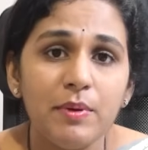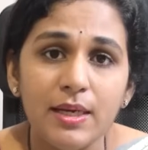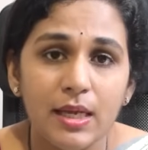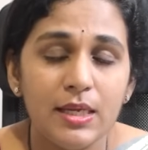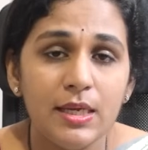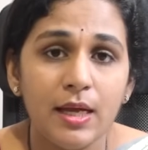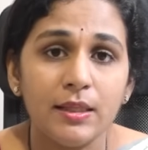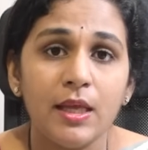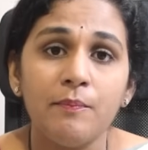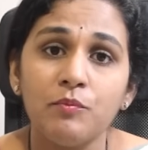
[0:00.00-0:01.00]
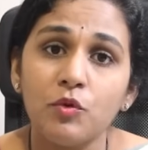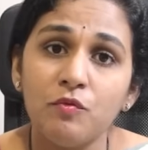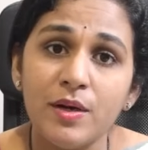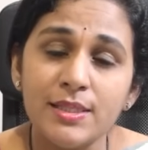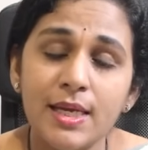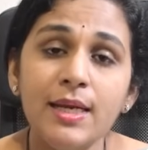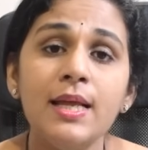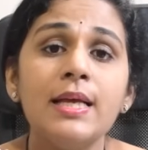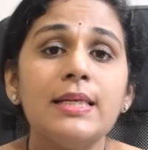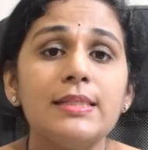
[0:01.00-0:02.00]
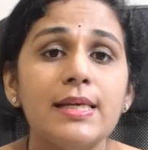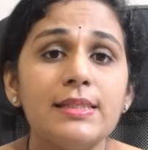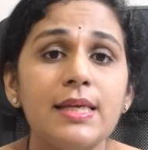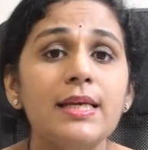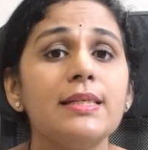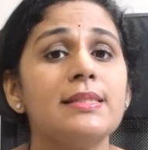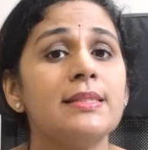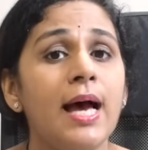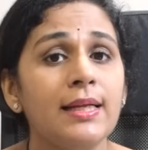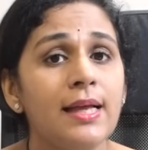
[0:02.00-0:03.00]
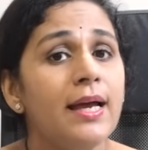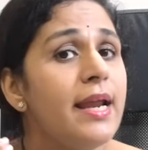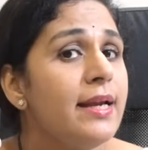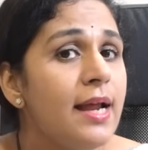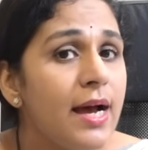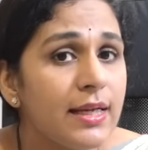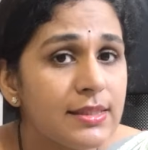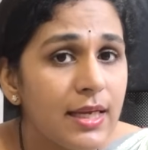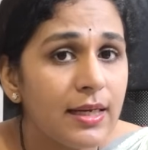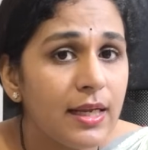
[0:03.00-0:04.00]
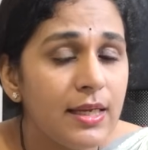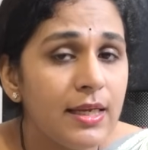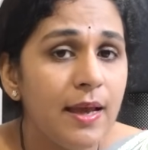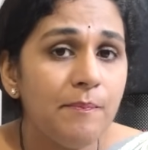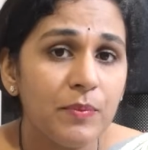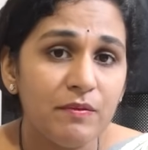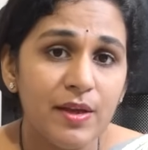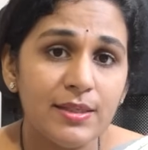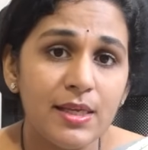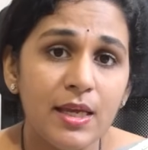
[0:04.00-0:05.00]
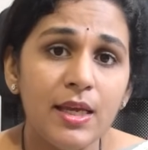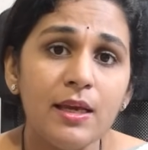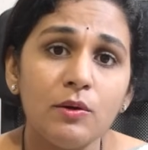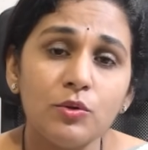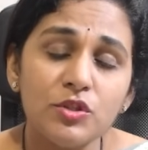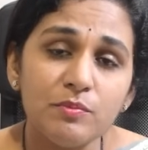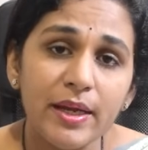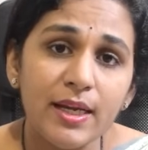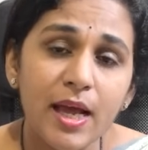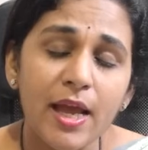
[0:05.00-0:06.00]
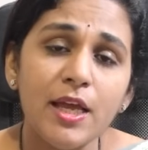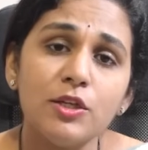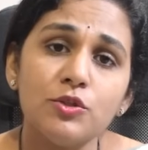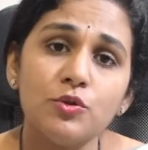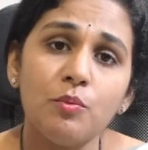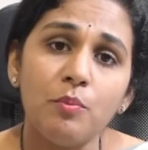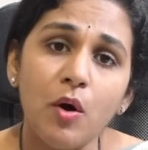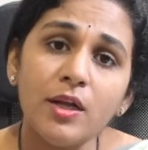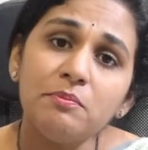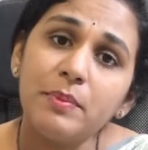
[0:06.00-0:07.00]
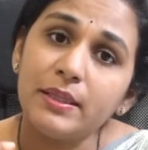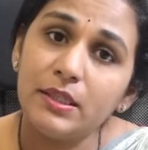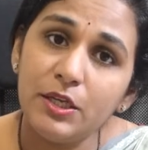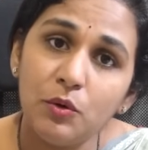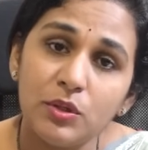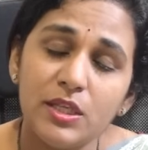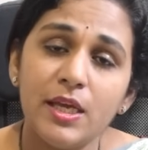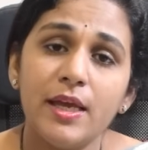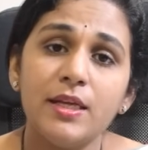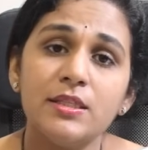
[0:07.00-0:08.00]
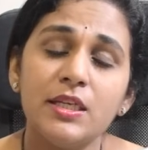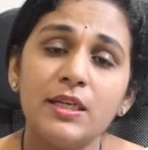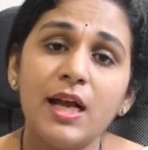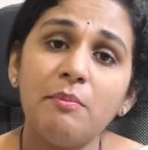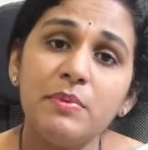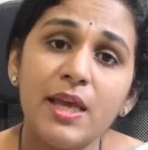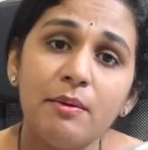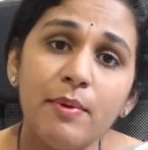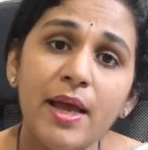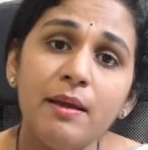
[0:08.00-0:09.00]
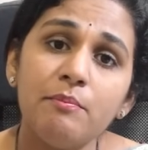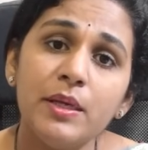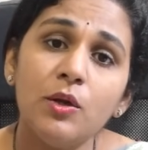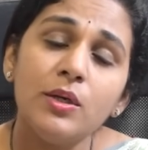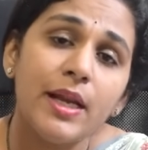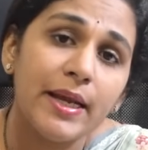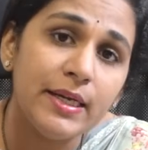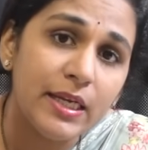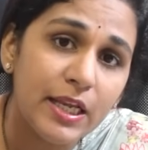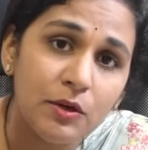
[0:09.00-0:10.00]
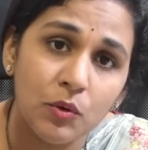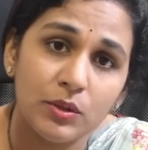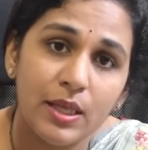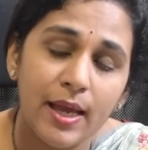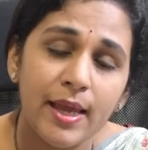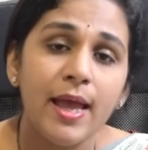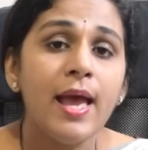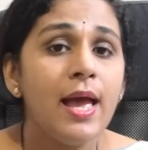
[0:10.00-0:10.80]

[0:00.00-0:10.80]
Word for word: पे नहीं आते तो वज़न जैसे ज़्यादा रहना अच्छा नहीं है वैसे ही कुछ महिलाएं जो बहुत पतली होती है जिनका बीएमआई बिलो 19 होता है